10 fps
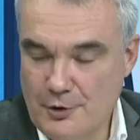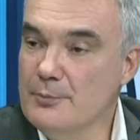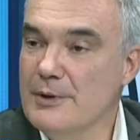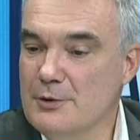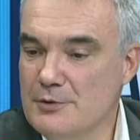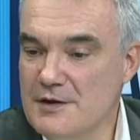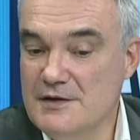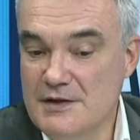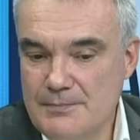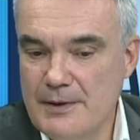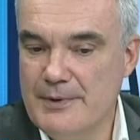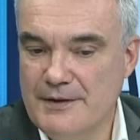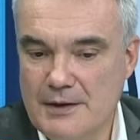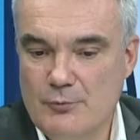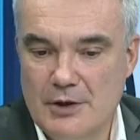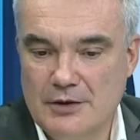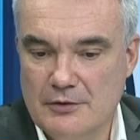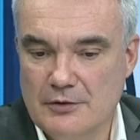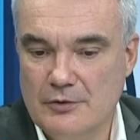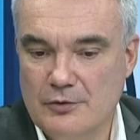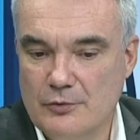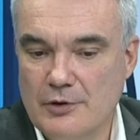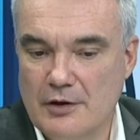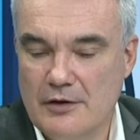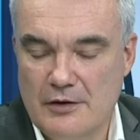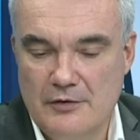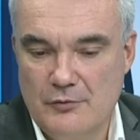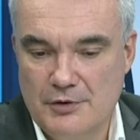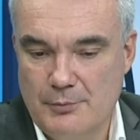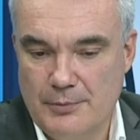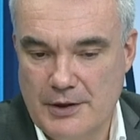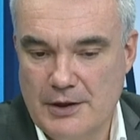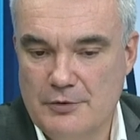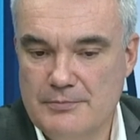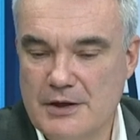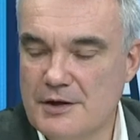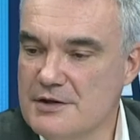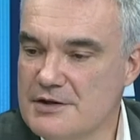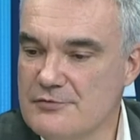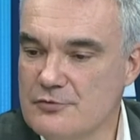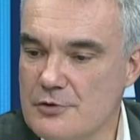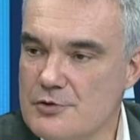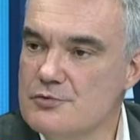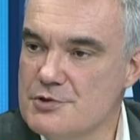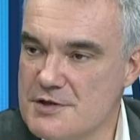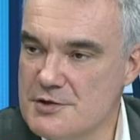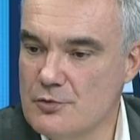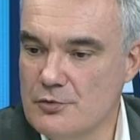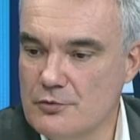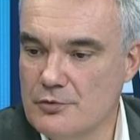prendre en main une équipe, un patrimoine. Euh, donc, on a à peu près 40 milliards d'actifs sous, euh, gestion.